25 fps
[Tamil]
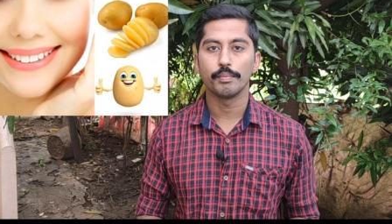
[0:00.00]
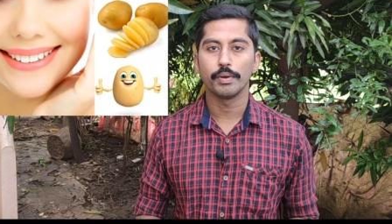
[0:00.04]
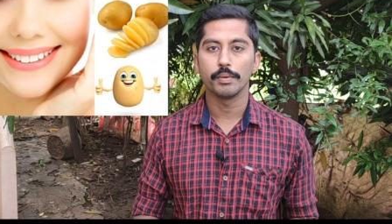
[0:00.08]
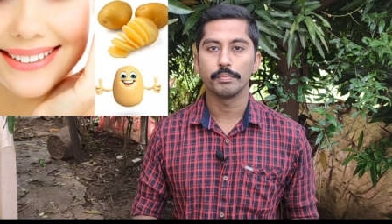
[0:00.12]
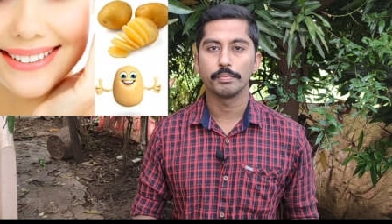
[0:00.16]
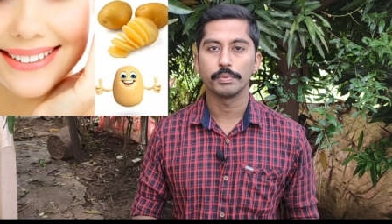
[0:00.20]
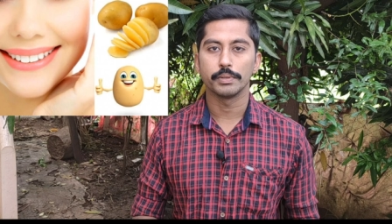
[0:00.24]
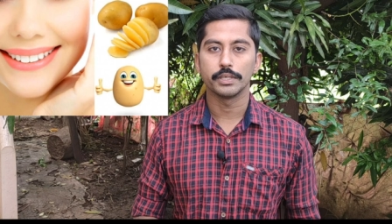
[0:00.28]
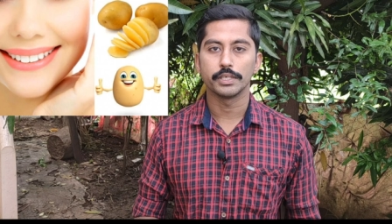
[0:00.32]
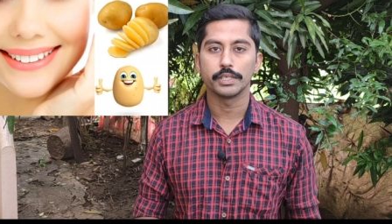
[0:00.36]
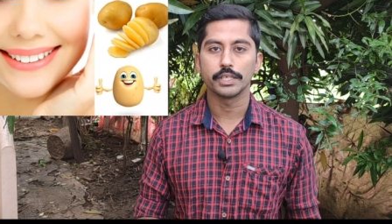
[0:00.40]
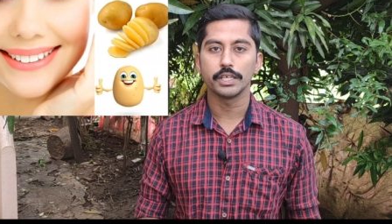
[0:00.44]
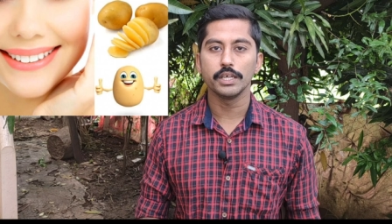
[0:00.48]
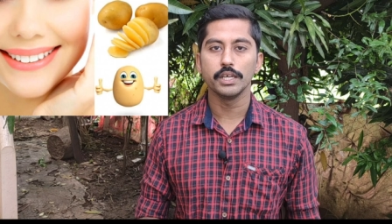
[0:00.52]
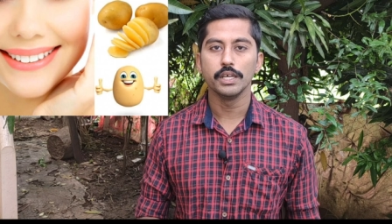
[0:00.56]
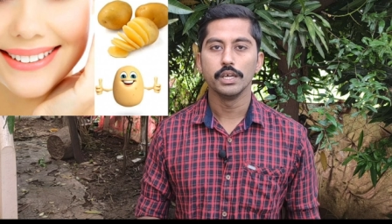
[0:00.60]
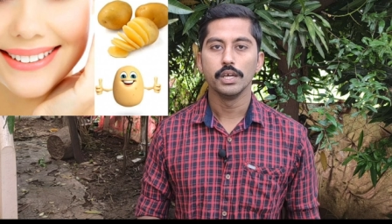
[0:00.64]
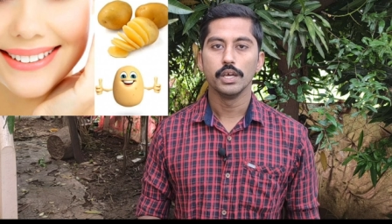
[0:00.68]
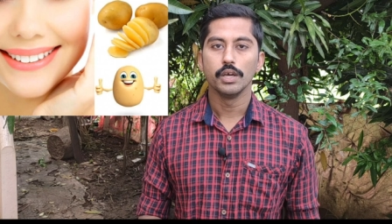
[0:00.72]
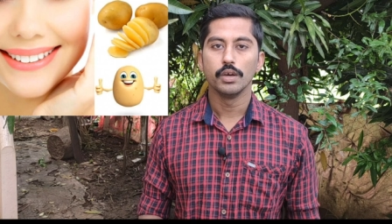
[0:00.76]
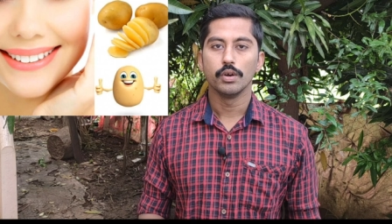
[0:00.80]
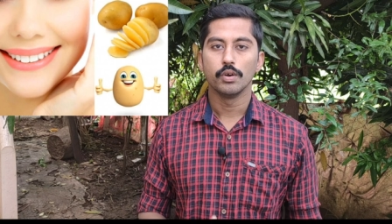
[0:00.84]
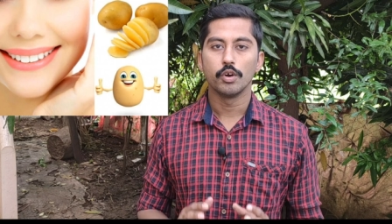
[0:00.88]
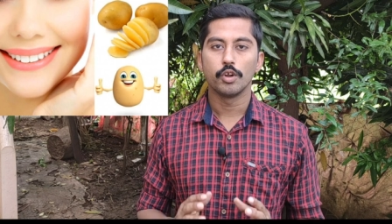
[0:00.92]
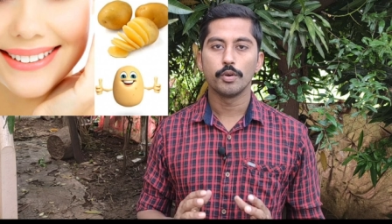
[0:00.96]
அப்ளை பண்ணிட்டு
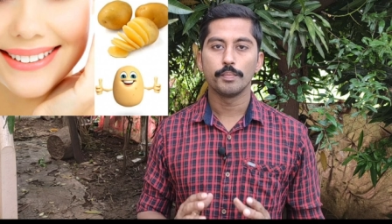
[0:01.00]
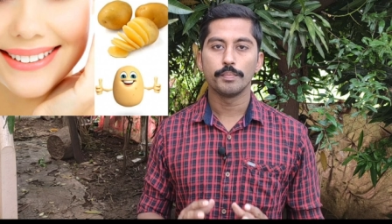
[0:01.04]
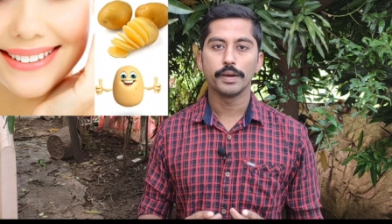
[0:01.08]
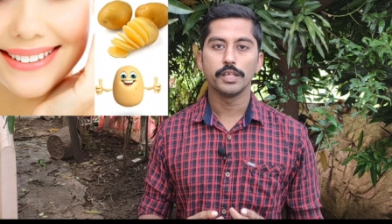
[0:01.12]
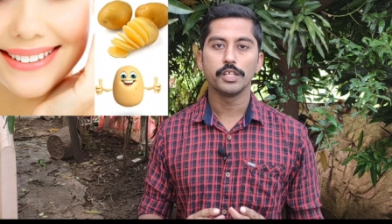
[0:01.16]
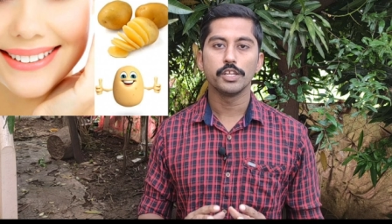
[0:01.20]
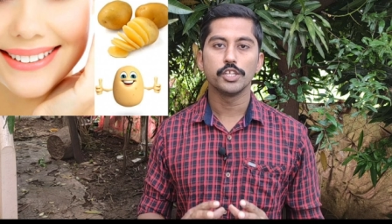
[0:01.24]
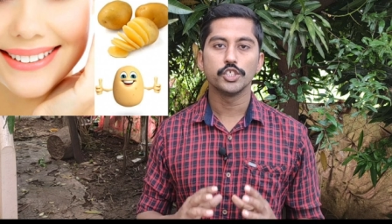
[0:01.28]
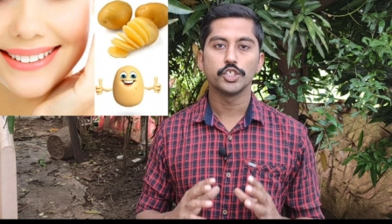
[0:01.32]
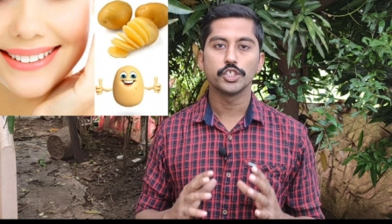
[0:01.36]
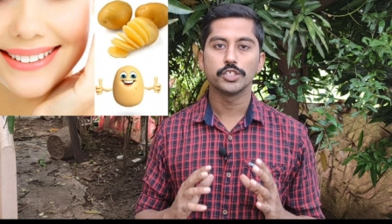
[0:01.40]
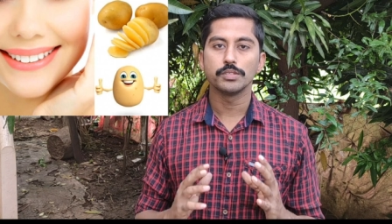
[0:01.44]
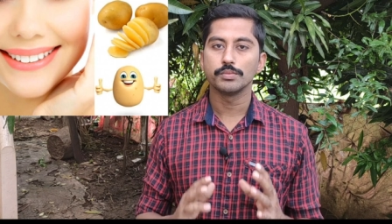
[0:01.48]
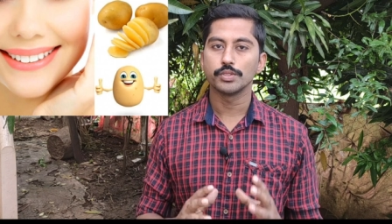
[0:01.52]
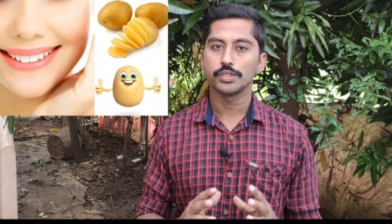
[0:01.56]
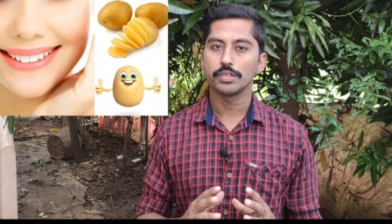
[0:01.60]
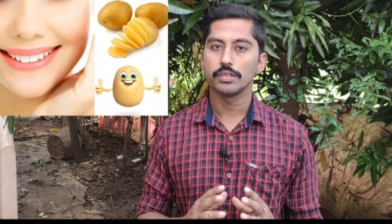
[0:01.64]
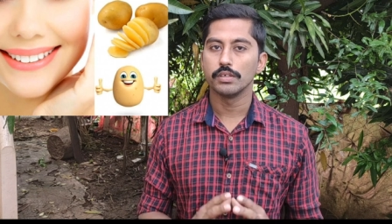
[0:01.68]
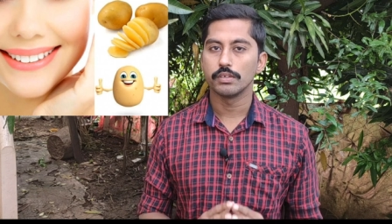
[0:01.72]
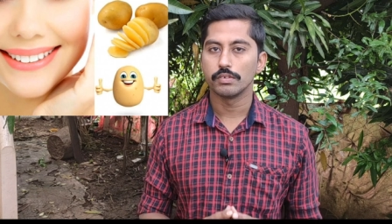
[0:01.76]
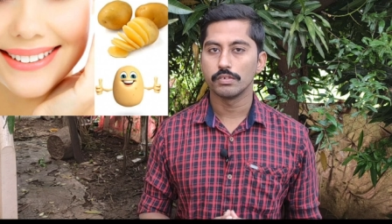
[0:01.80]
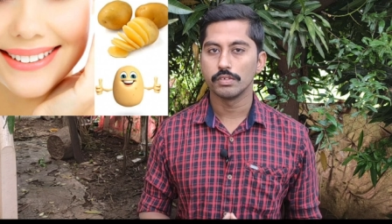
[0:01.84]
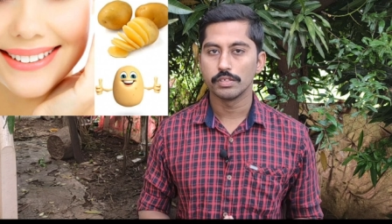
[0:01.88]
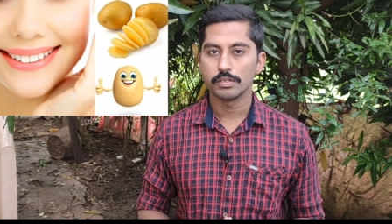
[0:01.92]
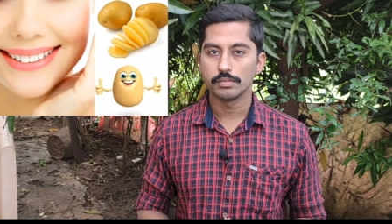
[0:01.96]
ஒரு பதினஞ்சு
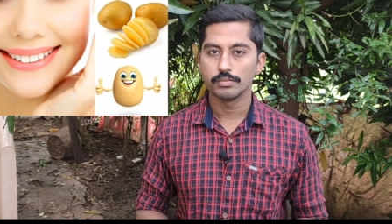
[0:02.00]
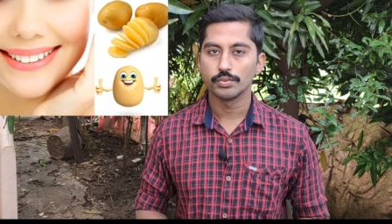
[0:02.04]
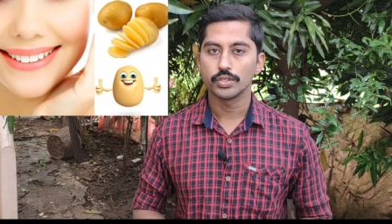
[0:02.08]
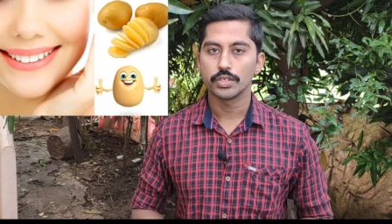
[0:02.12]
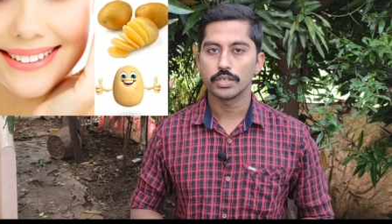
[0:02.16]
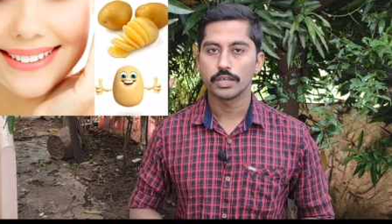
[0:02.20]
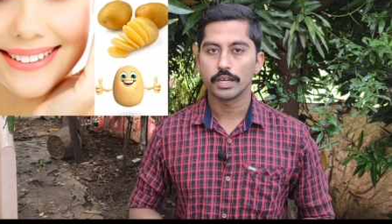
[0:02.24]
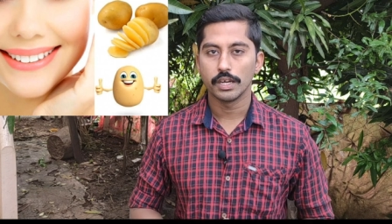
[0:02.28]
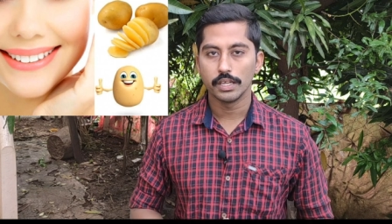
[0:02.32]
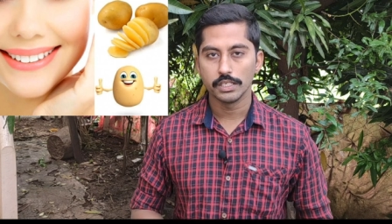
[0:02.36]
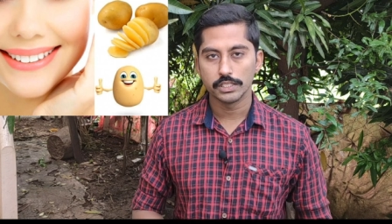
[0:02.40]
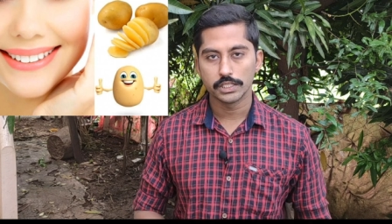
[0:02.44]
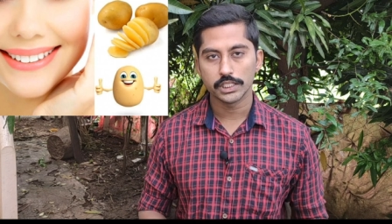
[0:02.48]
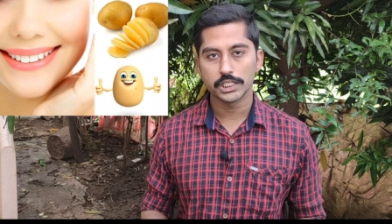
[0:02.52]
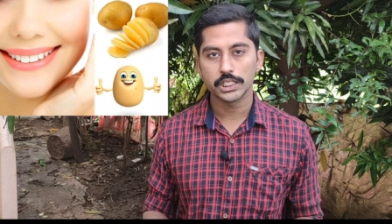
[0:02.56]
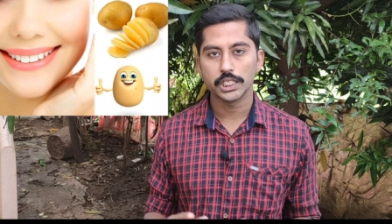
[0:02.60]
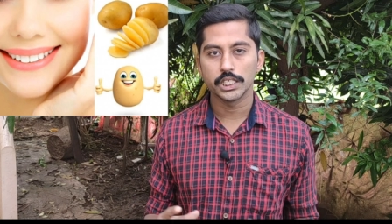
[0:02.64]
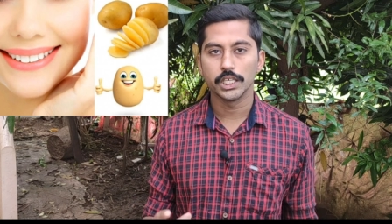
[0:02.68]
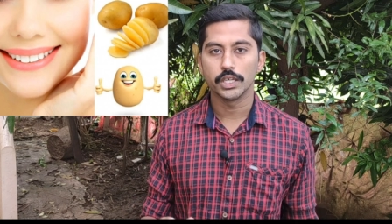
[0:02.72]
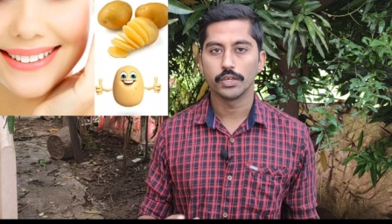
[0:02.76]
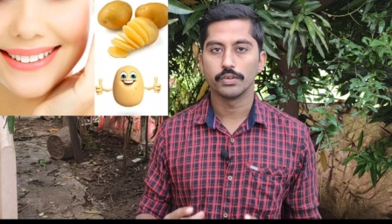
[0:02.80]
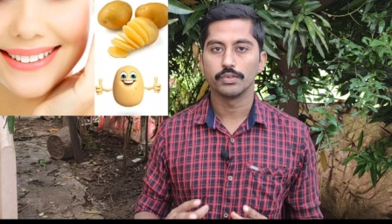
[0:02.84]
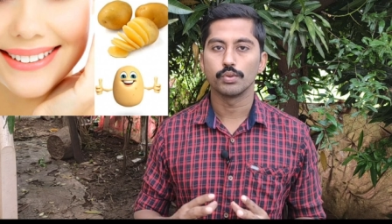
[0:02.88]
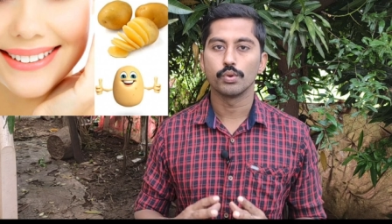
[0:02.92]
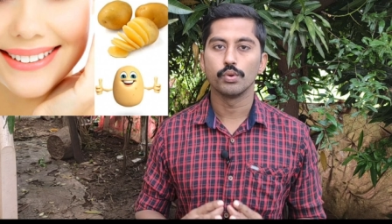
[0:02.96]
நிமிஷம் இருபது நிமிஷம் கழிச்சுட்டு
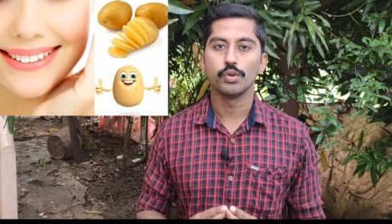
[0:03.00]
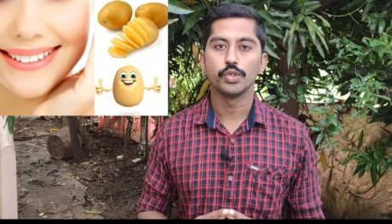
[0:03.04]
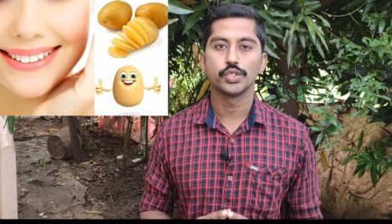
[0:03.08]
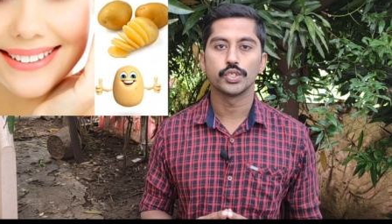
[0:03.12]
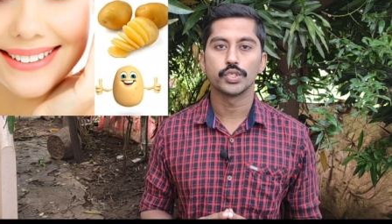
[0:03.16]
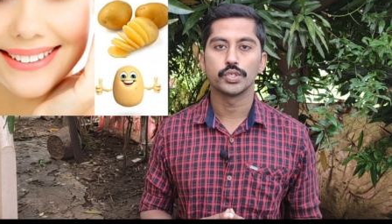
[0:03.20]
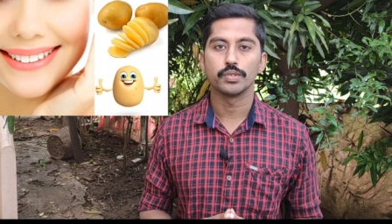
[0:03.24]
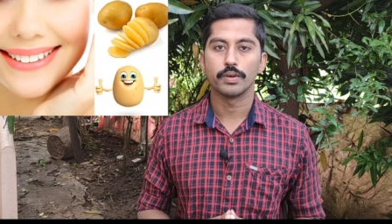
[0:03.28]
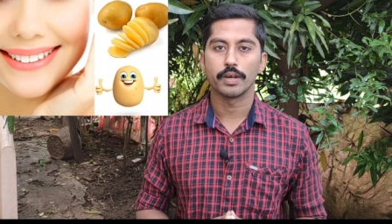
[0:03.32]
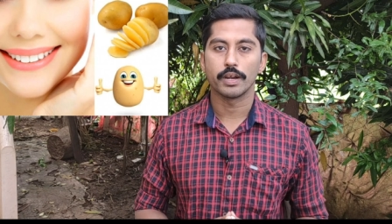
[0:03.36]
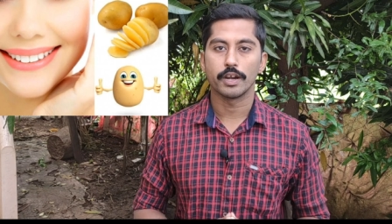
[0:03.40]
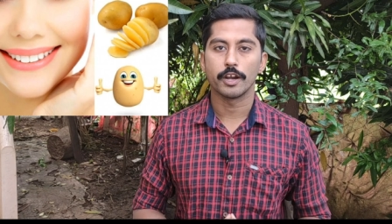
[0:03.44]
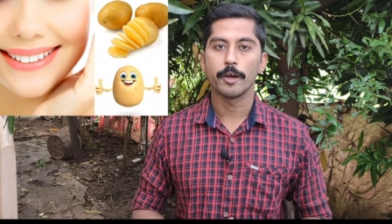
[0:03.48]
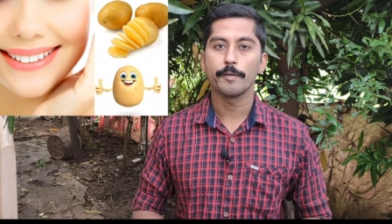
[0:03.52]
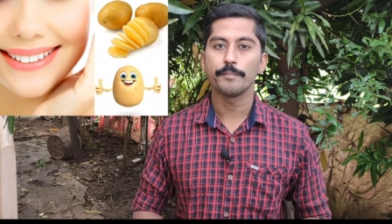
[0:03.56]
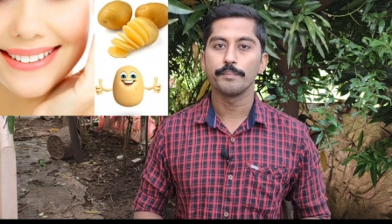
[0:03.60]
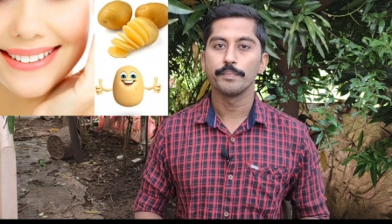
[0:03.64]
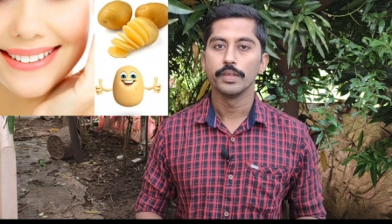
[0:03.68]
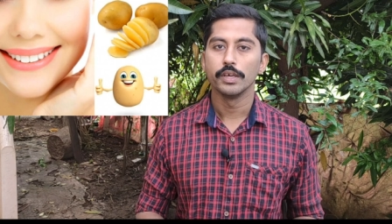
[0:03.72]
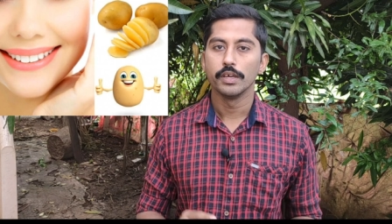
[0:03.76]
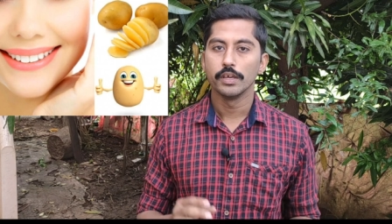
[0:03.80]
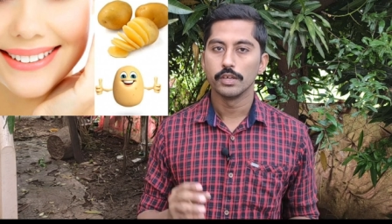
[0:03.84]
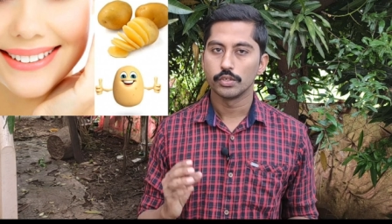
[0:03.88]
நீங்க குளிச்சுட்டு வரலாம்